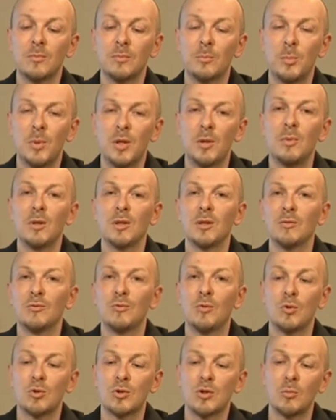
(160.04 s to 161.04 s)
переменным
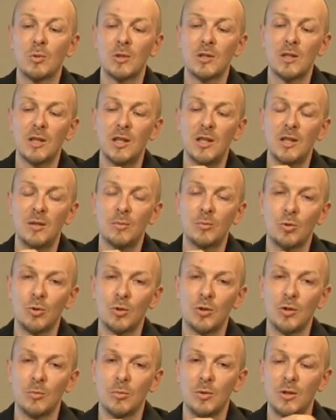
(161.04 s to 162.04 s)
фокусным расстоянием, то
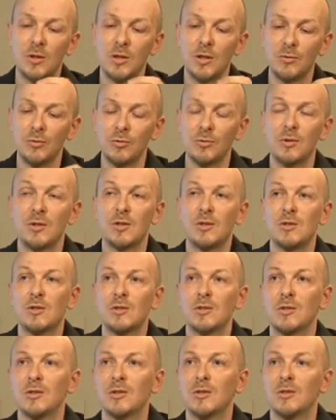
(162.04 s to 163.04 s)
есть объектив
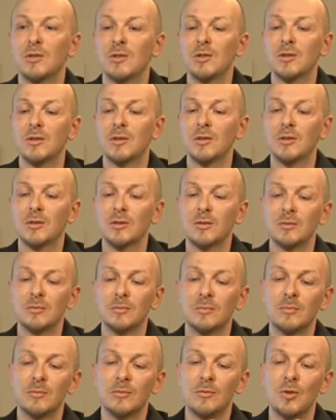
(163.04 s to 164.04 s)
из, э,
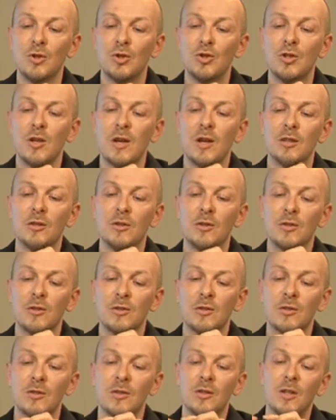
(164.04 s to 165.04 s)
выезжает
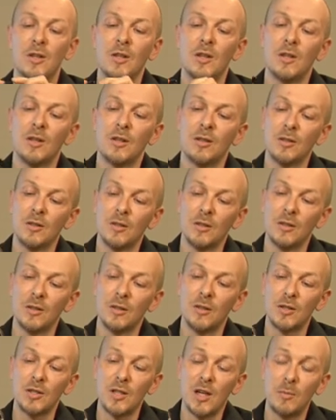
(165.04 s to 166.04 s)
из,
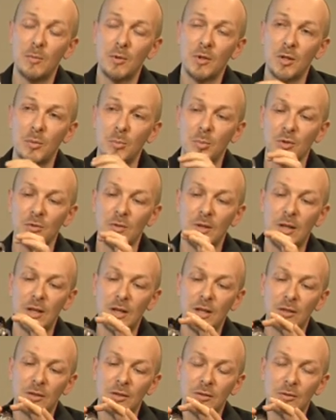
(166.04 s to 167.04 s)
э, из камеры и
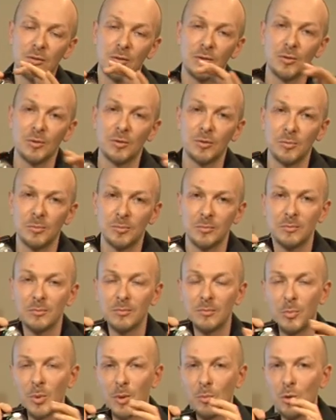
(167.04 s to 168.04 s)
позволяет
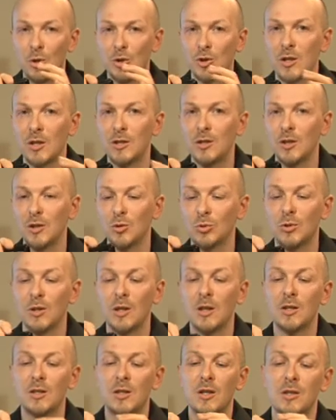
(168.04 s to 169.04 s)
приближать или
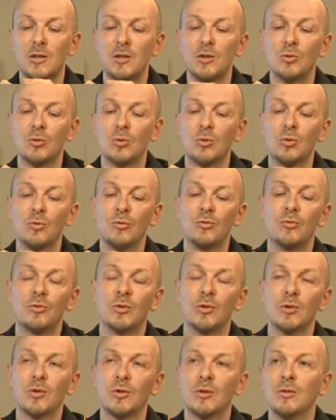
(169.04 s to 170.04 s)
удалять картинку
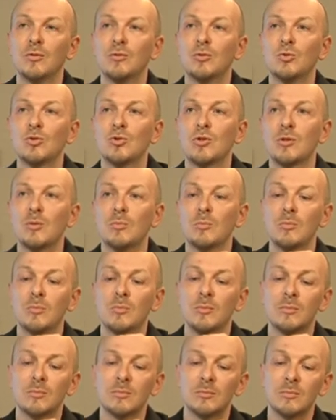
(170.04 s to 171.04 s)
в, в
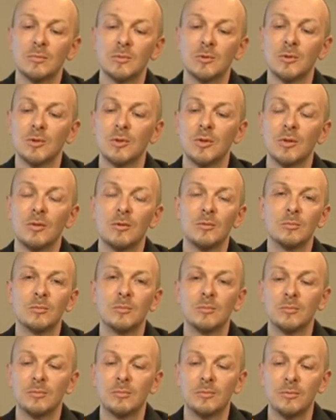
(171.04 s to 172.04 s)
нужном
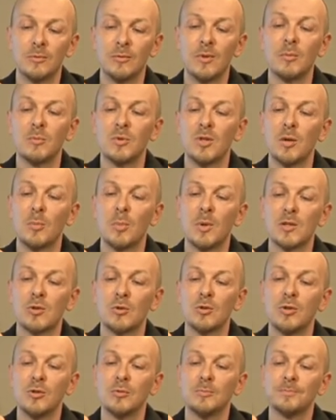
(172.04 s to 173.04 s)
вам
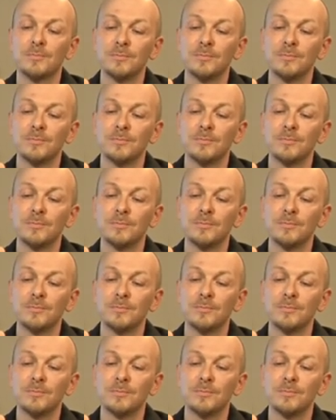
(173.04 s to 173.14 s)
диапазоне.